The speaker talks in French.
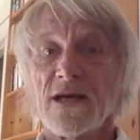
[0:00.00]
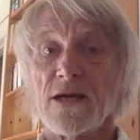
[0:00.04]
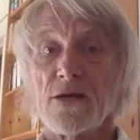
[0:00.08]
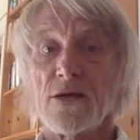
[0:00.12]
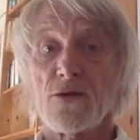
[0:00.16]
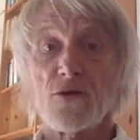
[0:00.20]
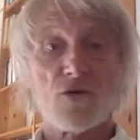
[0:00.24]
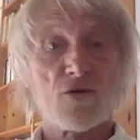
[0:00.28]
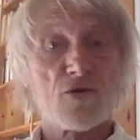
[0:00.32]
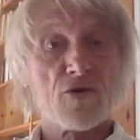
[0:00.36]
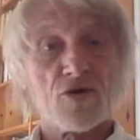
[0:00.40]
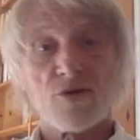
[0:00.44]

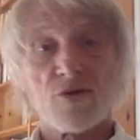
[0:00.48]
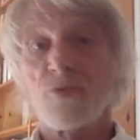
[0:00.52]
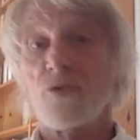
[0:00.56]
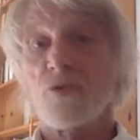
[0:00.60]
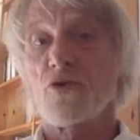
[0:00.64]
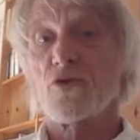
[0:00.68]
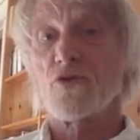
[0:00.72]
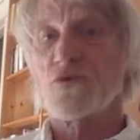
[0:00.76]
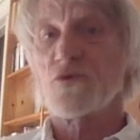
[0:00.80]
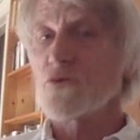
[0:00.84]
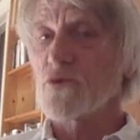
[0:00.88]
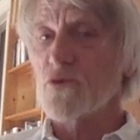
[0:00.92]
Et donc, je me
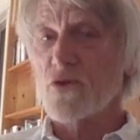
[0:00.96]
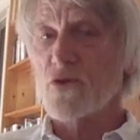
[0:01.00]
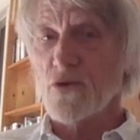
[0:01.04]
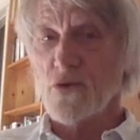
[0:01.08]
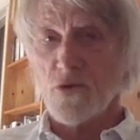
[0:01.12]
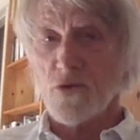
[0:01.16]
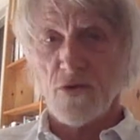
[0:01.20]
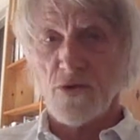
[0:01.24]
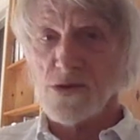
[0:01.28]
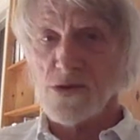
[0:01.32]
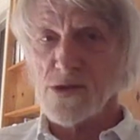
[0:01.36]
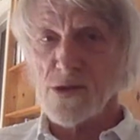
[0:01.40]
rends compte
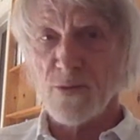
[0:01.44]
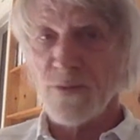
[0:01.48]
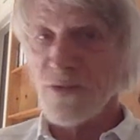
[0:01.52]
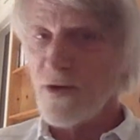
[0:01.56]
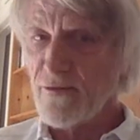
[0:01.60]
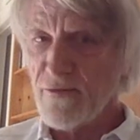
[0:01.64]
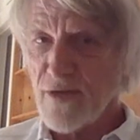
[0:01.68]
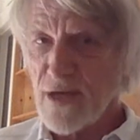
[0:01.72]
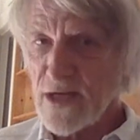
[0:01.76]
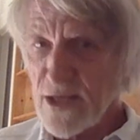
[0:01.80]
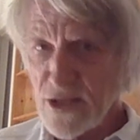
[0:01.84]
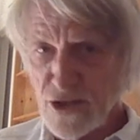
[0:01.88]
que ce
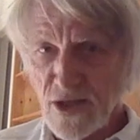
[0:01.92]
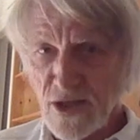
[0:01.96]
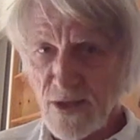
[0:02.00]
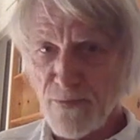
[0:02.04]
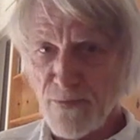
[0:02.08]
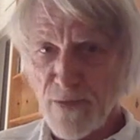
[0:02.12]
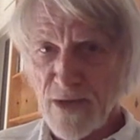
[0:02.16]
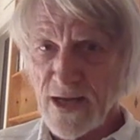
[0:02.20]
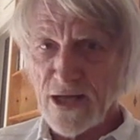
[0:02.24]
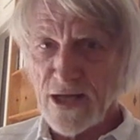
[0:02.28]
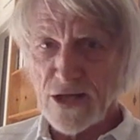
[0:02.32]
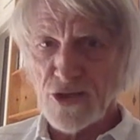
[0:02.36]
privilège n'est
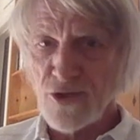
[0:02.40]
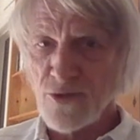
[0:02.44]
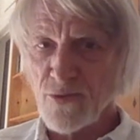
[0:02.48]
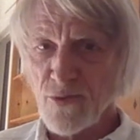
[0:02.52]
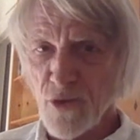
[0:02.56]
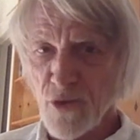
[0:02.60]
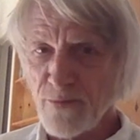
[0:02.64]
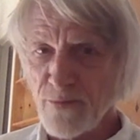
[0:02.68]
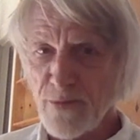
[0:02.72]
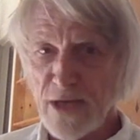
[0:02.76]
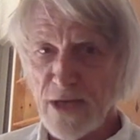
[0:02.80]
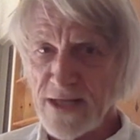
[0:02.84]
pas
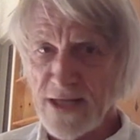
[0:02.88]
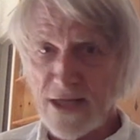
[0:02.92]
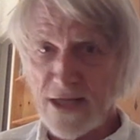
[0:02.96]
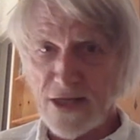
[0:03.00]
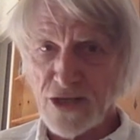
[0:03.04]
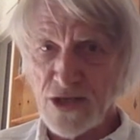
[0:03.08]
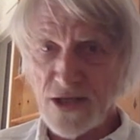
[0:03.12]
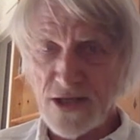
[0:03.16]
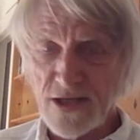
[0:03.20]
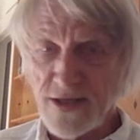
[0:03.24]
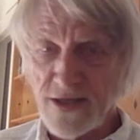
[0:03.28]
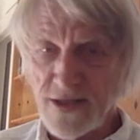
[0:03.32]
largement
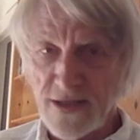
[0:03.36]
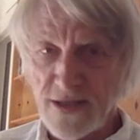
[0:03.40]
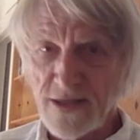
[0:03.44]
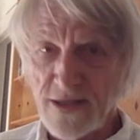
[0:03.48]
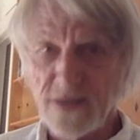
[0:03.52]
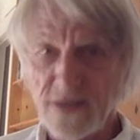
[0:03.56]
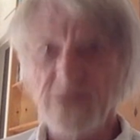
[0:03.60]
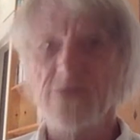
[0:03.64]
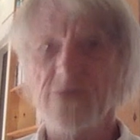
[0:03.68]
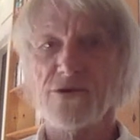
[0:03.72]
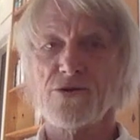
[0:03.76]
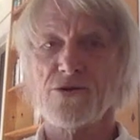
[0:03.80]
partagé.
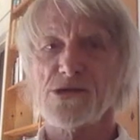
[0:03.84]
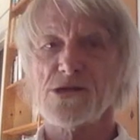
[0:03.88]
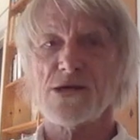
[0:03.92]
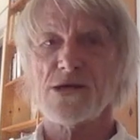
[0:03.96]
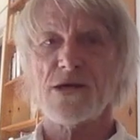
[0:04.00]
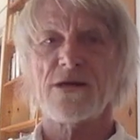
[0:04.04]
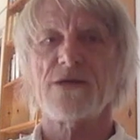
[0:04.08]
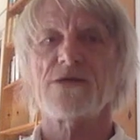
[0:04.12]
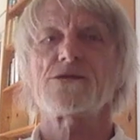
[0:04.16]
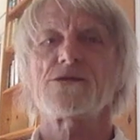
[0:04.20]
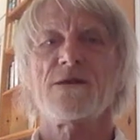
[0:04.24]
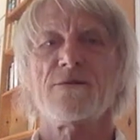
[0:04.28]
Et euh,
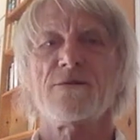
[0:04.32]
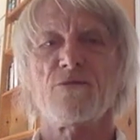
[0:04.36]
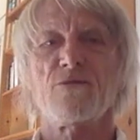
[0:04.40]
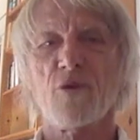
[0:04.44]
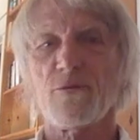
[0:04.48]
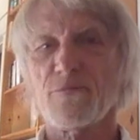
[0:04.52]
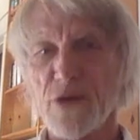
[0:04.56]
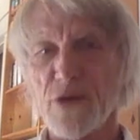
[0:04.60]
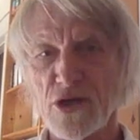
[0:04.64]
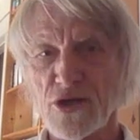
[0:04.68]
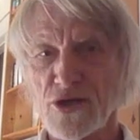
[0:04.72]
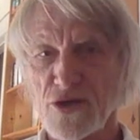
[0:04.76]
ça, ça
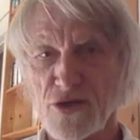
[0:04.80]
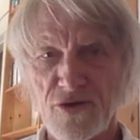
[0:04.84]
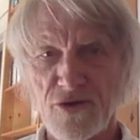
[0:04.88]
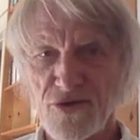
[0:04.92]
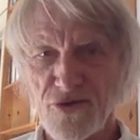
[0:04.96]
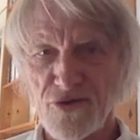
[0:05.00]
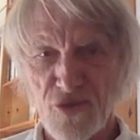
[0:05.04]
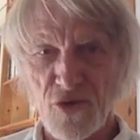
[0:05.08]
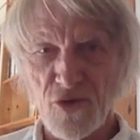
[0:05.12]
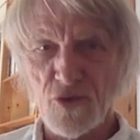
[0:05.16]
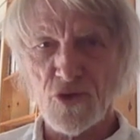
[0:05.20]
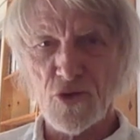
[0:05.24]
m'empêche
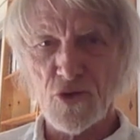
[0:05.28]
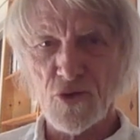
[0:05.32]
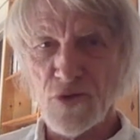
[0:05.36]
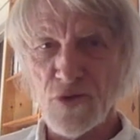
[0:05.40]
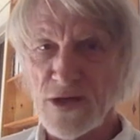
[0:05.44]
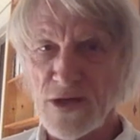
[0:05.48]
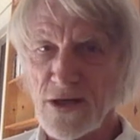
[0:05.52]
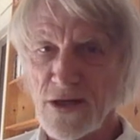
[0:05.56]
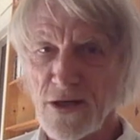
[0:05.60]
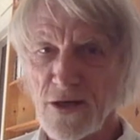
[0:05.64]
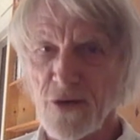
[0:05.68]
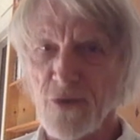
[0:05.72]
d'en
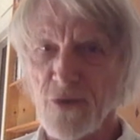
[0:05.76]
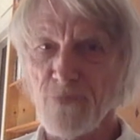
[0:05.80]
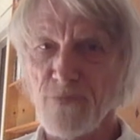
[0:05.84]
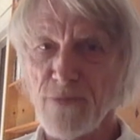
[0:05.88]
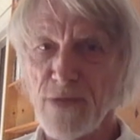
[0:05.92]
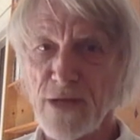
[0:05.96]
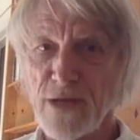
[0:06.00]
jouir